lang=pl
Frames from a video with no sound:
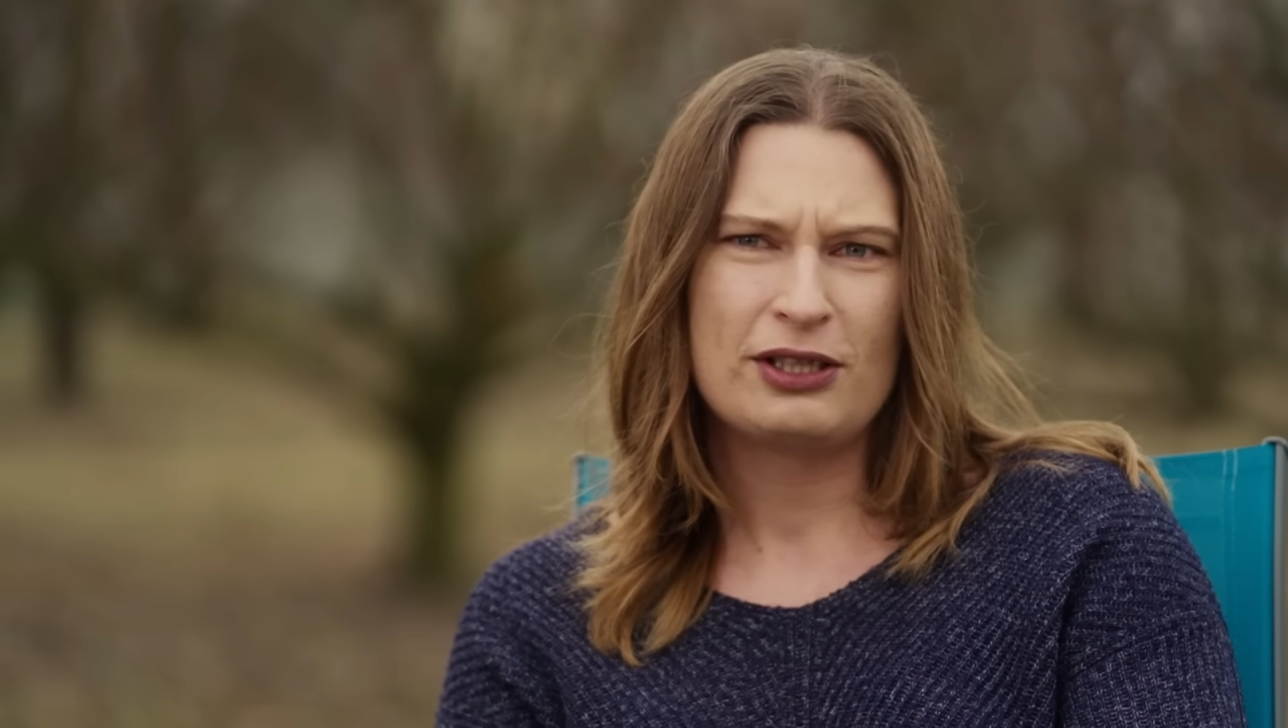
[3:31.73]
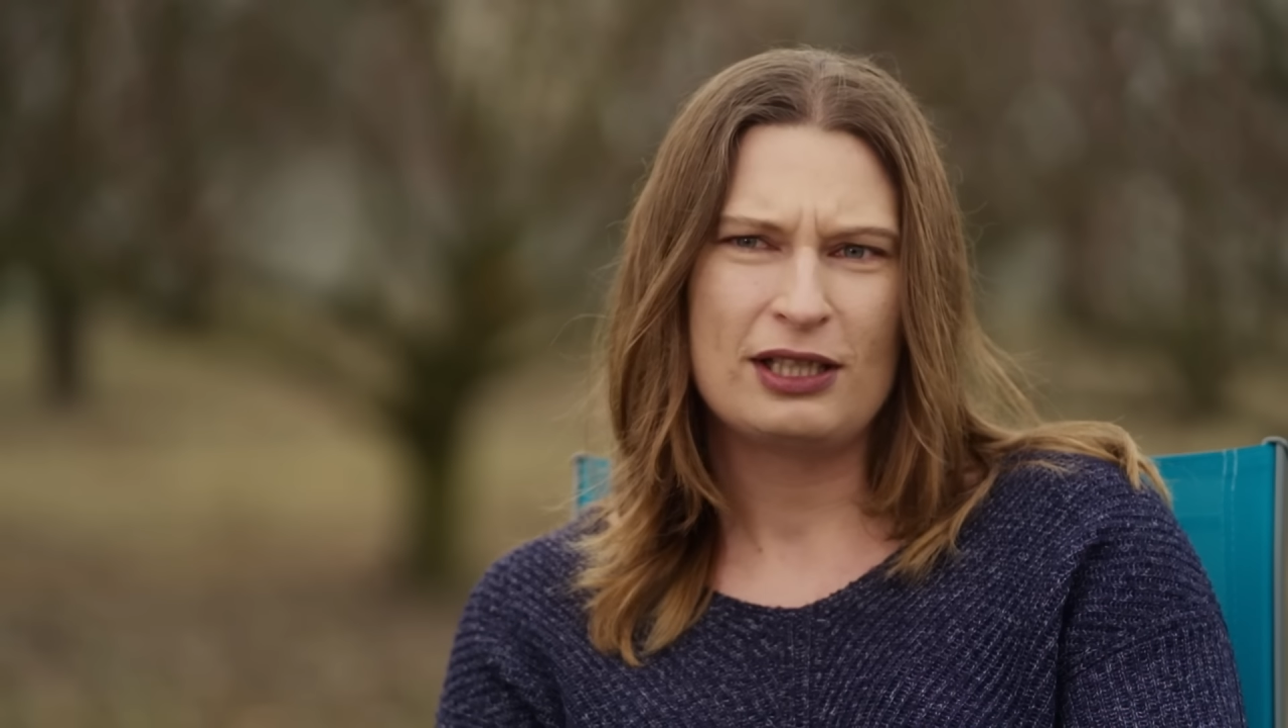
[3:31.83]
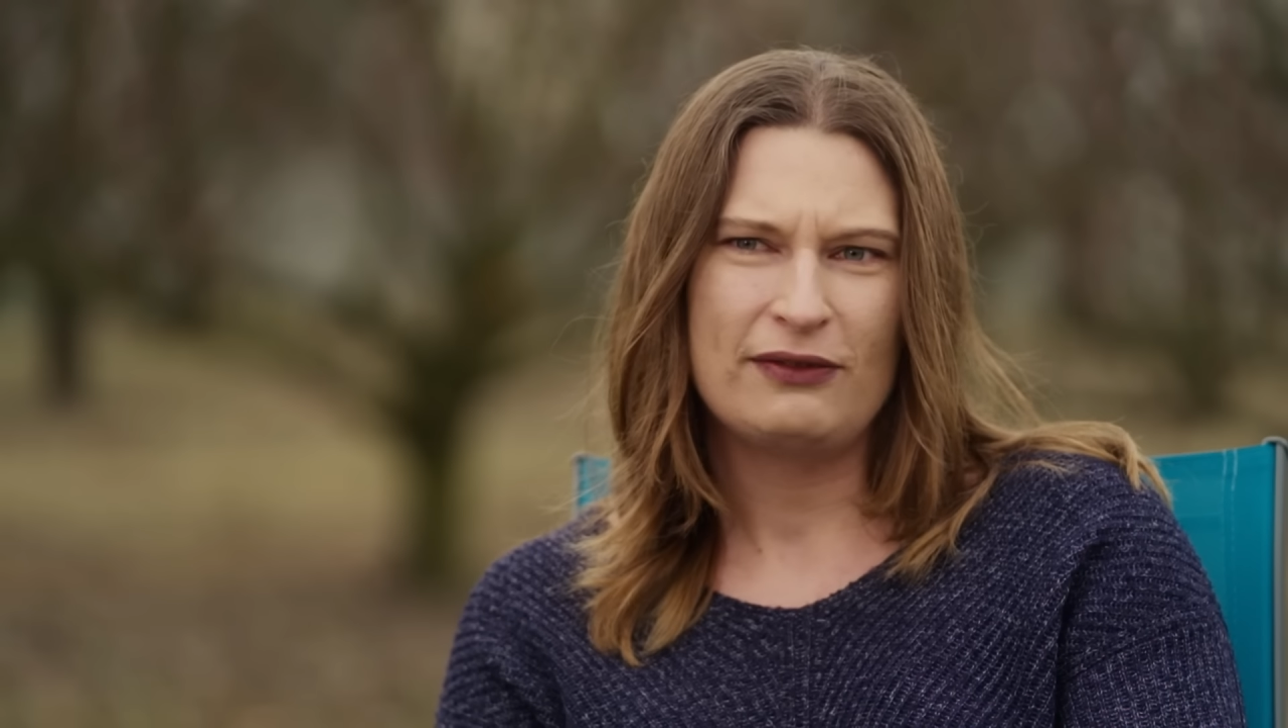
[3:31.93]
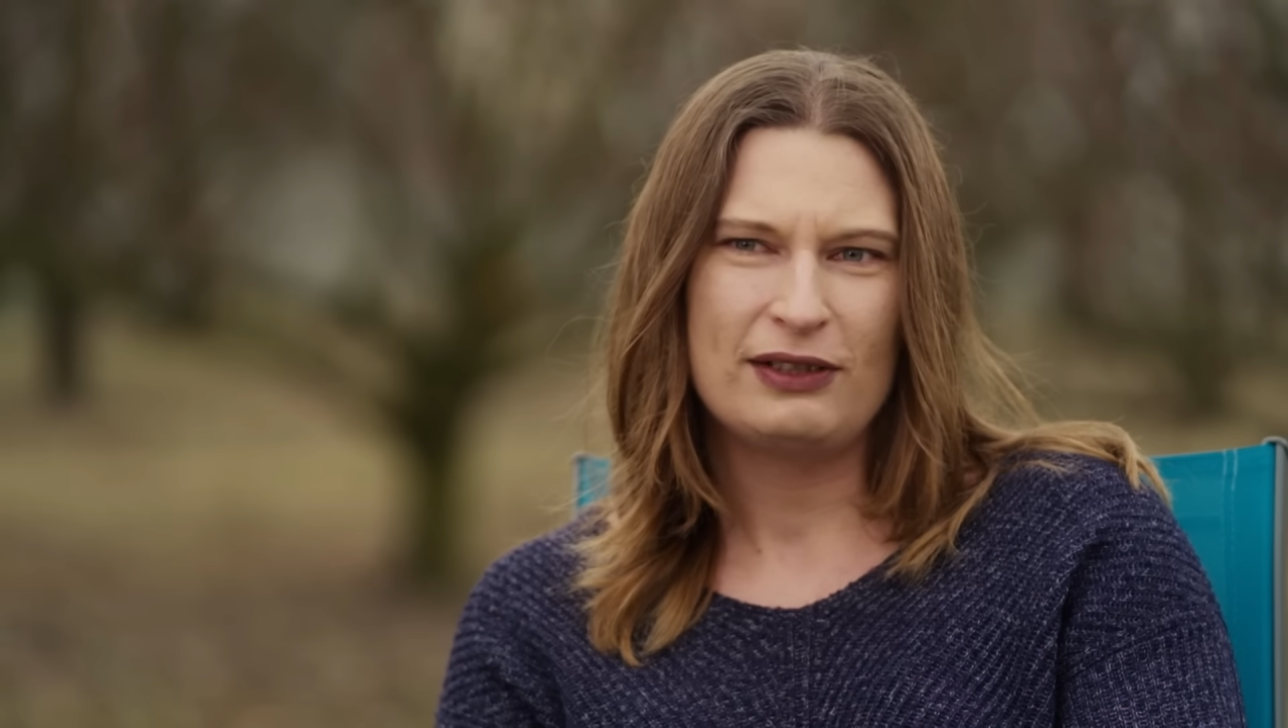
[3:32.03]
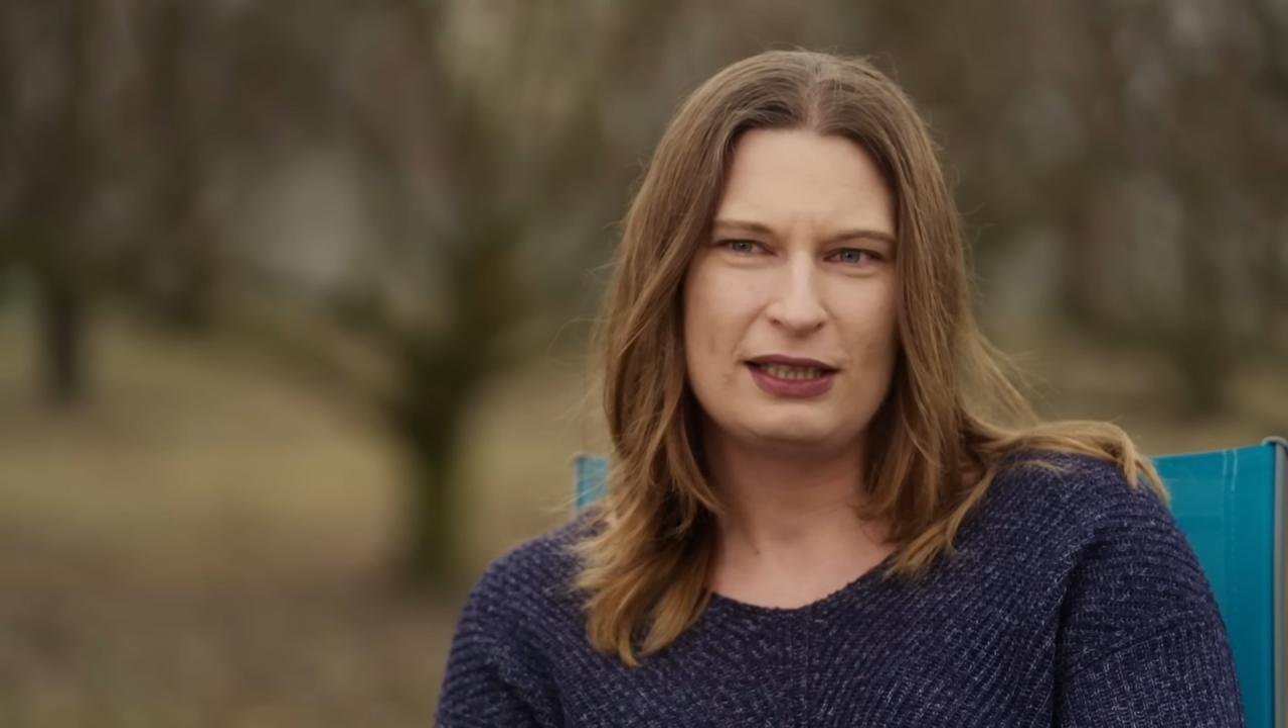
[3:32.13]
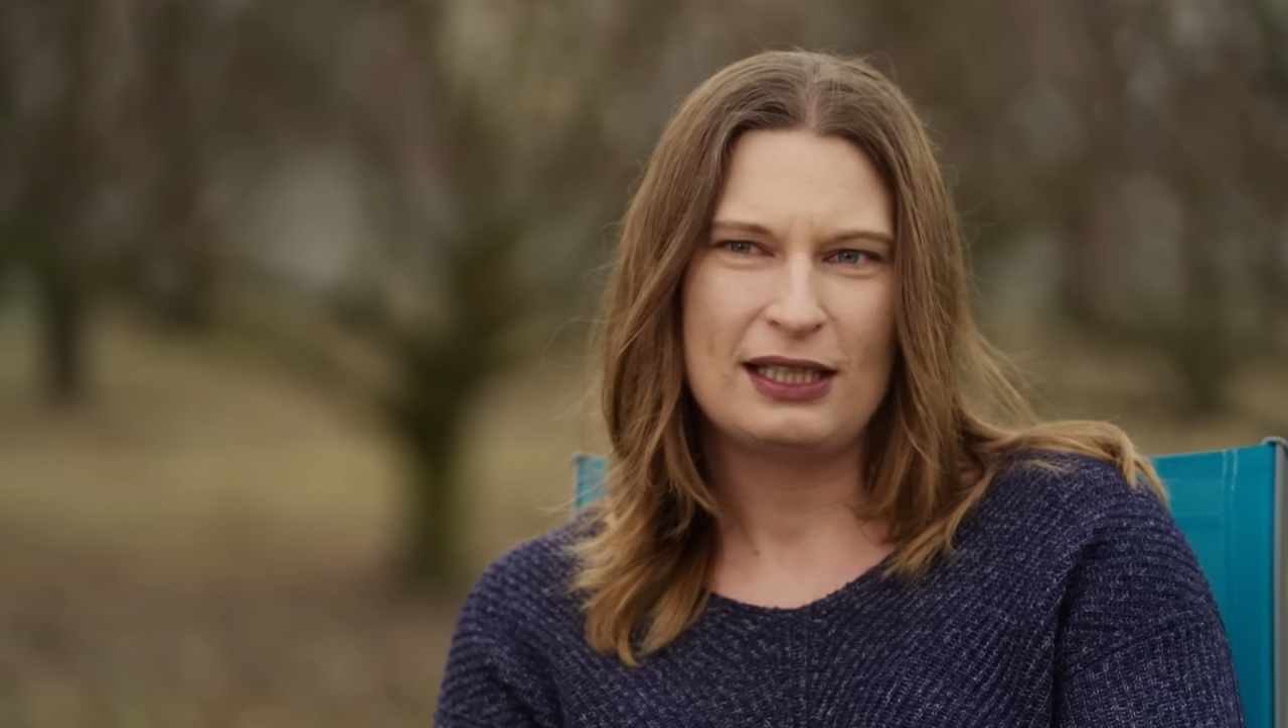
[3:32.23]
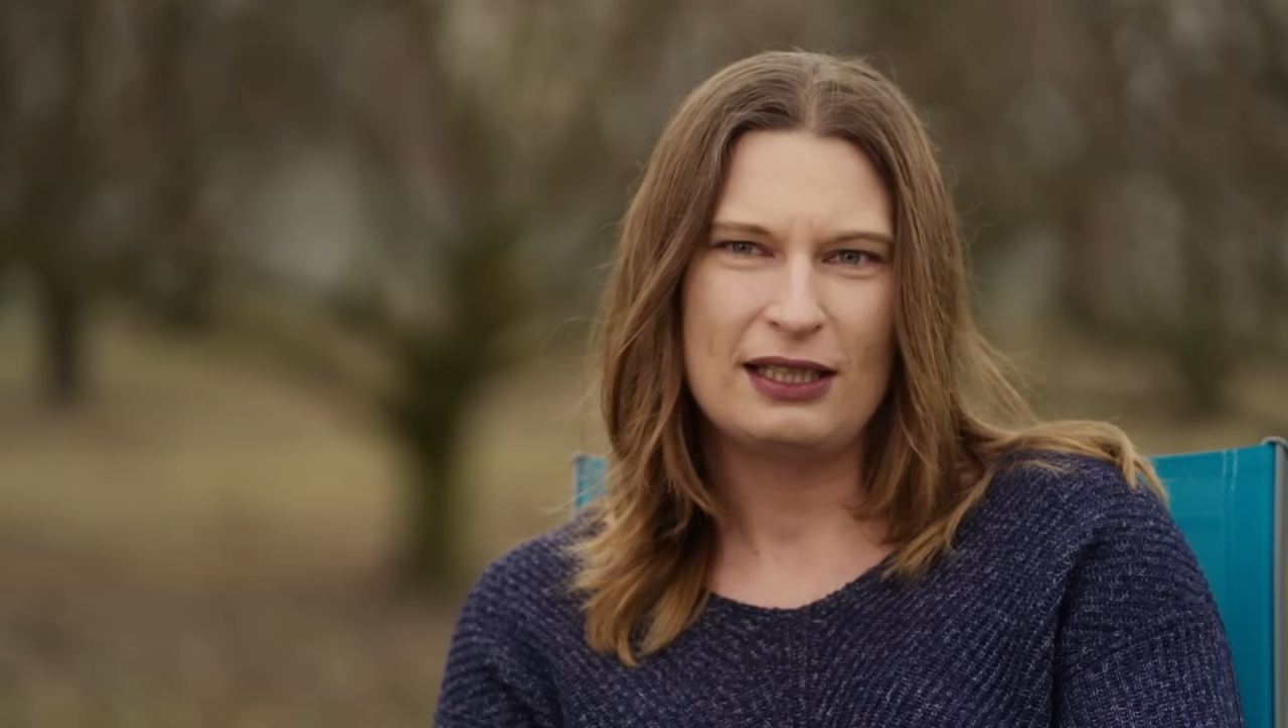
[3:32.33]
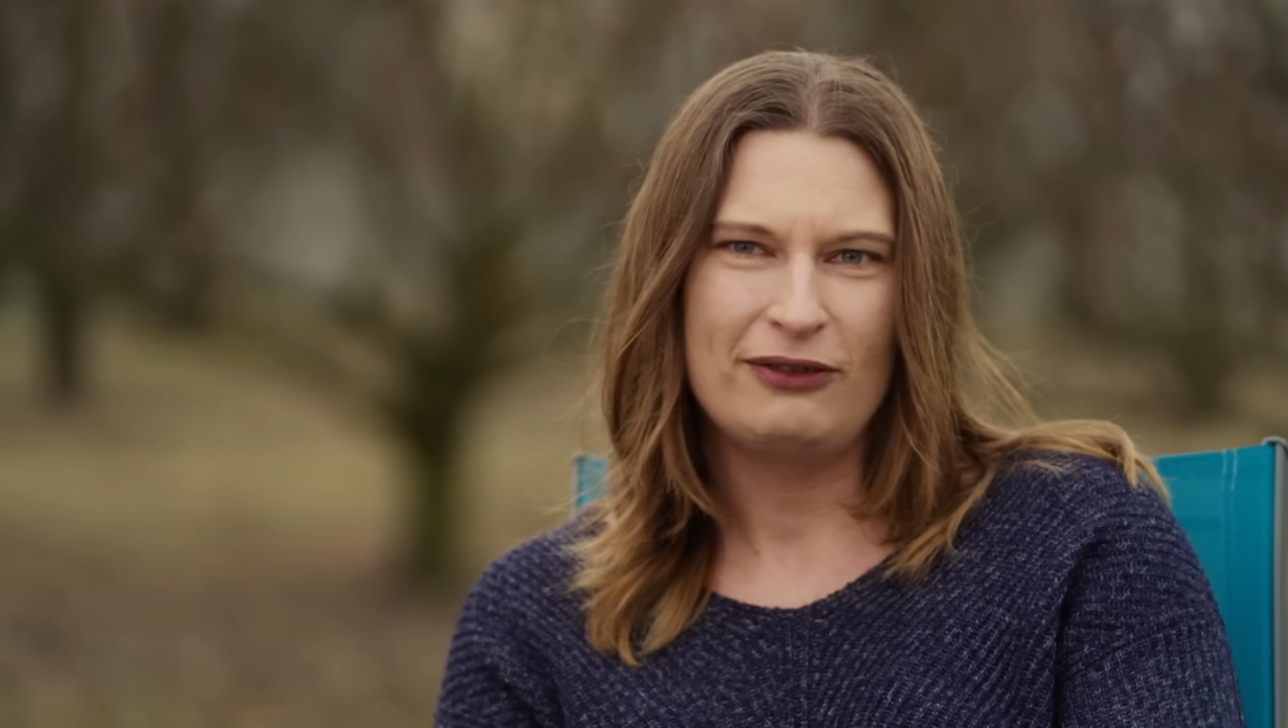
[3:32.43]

że nawet te